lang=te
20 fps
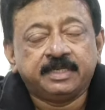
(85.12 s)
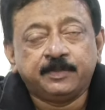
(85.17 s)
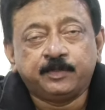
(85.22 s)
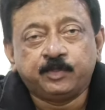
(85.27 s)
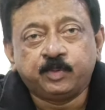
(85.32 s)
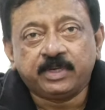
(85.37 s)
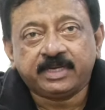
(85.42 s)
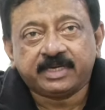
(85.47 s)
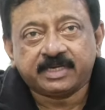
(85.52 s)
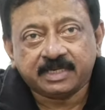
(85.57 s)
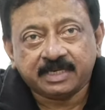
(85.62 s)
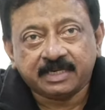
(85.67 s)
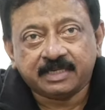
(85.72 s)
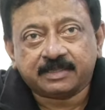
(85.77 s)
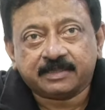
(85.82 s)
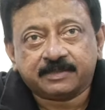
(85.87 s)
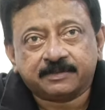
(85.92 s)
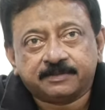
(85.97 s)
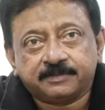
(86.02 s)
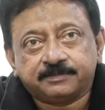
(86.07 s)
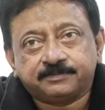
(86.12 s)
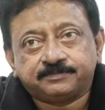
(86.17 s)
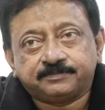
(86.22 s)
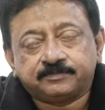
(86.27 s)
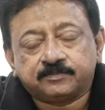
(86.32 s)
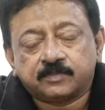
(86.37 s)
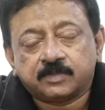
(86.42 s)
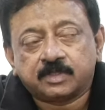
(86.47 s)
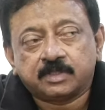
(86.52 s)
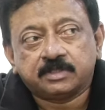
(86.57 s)
ఇప్పుడు ఇక్కడ
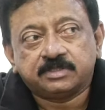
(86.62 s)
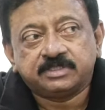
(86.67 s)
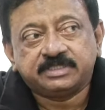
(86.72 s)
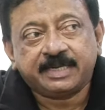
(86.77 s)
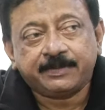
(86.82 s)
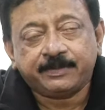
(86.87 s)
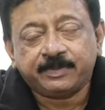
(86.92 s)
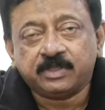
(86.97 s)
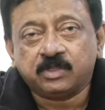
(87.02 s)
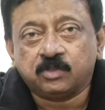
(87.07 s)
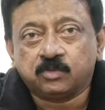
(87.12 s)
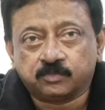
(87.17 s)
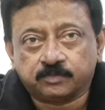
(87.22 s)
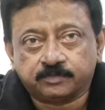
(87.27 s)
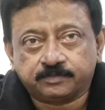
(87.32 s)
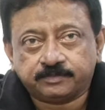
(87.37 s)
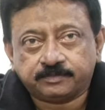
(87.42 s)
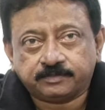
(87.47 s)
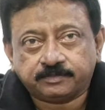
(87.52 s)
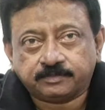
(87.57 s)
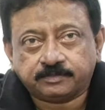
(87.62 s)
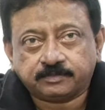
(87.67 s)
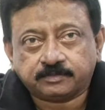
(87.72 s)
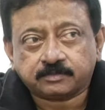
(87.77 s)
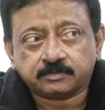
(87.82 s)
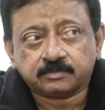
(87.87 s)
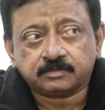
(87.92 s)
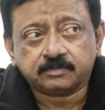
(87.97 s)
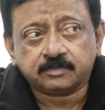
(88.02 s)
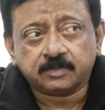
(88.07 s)
శపథం
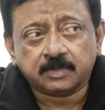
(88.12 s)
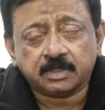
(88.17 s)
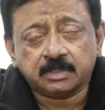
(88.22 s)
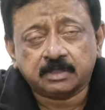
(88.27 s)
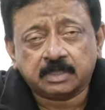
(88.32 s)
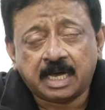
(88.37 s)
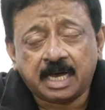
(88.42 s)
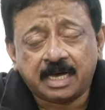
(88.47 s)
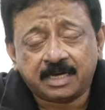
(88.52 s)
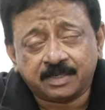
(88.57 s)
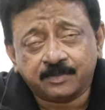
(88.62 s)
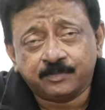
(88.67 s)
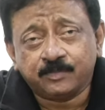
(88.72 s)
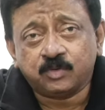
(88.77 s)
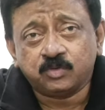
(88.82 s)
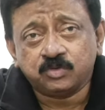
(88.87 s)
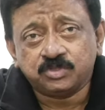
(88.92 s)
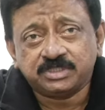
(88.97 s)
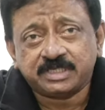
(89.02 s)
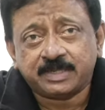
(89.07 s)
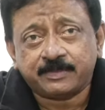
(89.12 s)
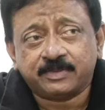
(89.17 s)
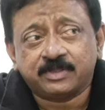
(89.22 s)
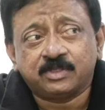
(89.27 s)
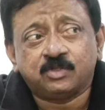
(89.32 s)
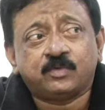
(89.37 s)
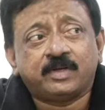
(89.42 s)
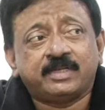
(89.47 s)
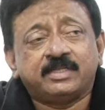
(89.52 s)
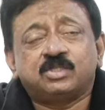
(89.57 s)
ఆరంభం
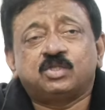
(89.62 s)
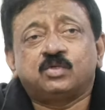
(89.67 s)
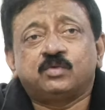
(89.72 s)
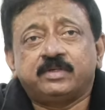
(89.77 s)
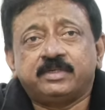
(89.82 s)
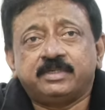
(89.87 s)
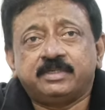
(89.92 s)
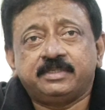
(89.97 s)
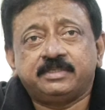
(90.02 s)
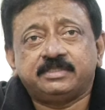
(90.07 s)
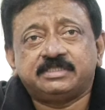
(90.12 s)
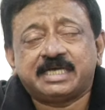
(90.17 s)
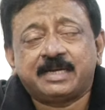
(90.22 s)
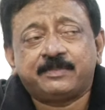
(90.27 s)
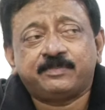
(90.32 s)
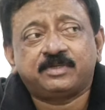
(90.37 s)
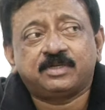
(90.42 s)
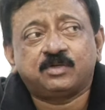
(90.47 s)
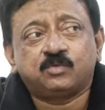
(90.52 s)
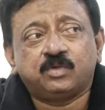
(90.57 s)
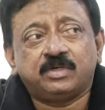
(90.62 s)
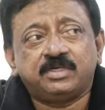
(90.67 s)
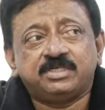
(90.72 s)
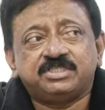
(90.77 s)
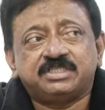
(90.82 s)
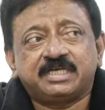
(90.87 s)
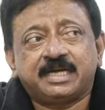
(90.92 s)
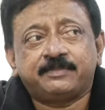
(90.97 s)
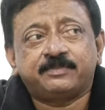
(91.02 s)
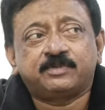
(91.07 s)
శపథం అంతం అని చాప్టర్ వన్
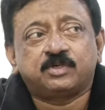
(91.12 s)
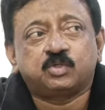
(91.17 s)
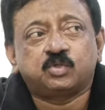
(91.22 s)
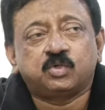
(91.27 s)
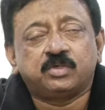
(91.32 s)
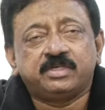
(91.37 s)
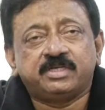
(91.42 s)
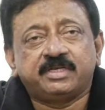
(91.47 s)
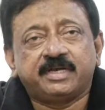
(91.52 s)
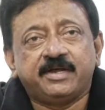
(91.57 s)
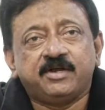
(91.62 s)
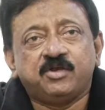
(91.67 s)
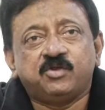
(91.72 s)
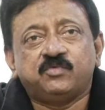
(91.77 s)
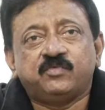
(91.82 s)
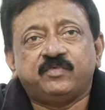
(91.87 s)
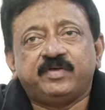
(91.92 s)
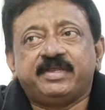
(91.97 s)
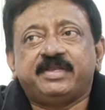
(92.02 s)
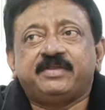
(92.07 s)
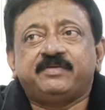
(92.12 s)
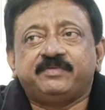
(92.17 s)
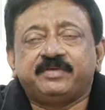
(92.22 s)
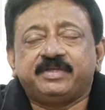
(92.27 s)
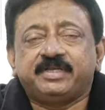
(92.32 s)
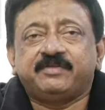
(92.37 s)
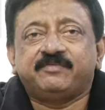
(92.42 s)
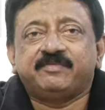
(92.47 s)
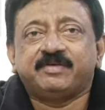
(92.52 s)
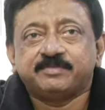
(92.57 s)
చాప్టర్ టూ రెండు వేరే
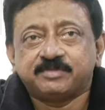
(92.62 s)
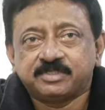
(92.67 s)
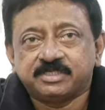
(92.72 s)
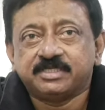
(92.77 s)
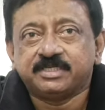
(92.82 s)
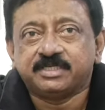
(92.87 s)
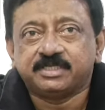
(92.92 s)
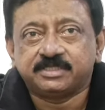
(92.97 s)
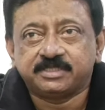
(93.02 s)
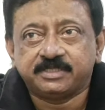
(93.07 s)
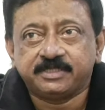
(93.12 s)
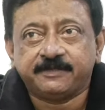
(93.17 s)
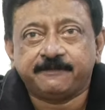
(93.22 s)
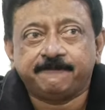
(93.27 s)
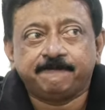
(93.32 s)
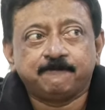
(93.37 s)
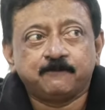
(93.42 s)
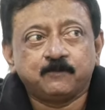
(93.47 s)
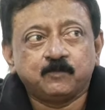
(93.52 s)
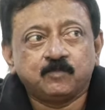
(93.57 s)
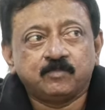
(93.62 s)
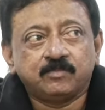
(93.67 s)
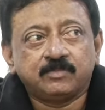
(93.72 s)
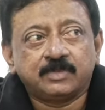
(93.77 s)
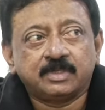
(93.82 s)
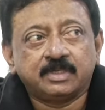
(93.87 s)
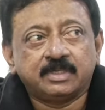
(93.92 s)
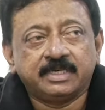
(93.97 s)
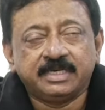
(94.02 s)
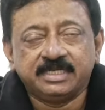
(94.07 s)
వేరే వెబ్ సిరీస్ని
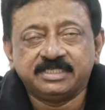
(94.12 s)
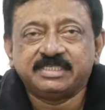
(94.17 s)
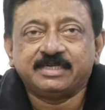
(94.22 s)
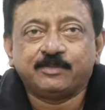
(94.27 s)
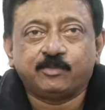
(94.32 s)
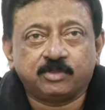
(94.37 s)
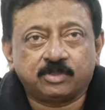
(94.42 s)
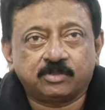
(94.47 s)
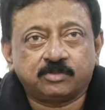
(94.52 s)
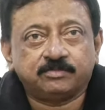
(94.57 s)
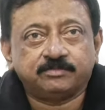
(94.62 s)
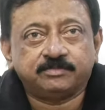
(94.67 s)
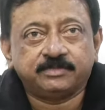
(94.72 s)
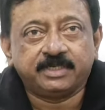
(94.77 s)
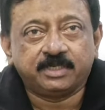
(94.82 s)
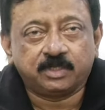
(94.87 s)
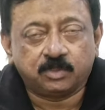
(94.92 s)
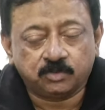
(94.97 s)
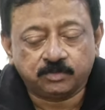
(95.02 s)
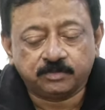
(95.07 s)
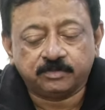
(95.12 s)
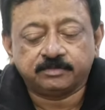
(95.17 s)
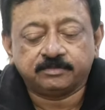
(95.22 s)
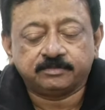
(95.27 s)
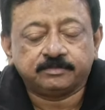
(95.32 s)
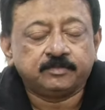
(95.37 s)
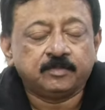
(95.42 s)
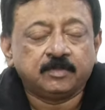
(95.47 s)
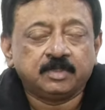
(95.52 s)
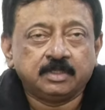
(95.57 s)
రిలీజ్ అయిపోతాం దీంట్లో
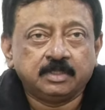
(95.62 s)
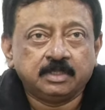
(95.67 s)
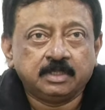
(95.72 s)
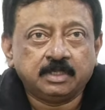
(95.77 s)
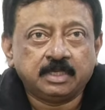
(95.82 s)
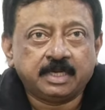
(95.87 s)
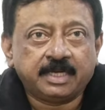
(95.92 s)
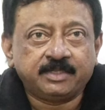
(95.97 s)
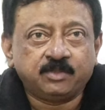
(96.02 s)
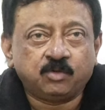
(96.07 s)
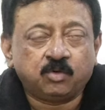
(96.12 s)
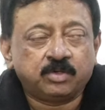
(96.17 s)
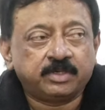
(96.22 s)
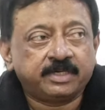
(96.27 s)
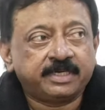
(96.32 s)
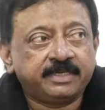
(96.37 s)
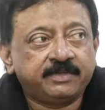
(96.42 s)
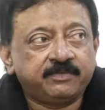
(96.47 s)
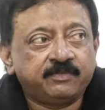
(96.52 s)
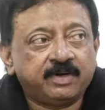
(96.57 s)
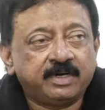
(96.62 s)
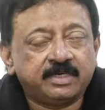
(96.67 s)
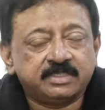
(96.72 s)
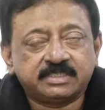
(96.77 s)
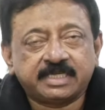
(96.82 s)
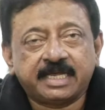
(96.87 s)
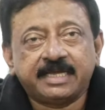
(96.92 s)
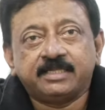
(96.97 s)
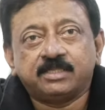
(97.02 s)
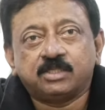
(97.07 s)
అది ఒకటి ఇవాళ
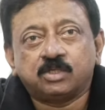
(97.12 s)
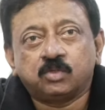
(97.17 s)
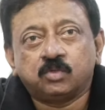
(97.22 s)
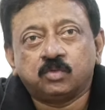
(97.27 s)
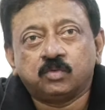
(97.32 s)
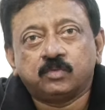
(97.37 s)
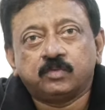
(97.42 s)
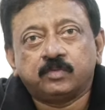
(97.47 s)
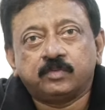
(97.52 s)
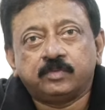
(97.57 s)
సాయంత్రం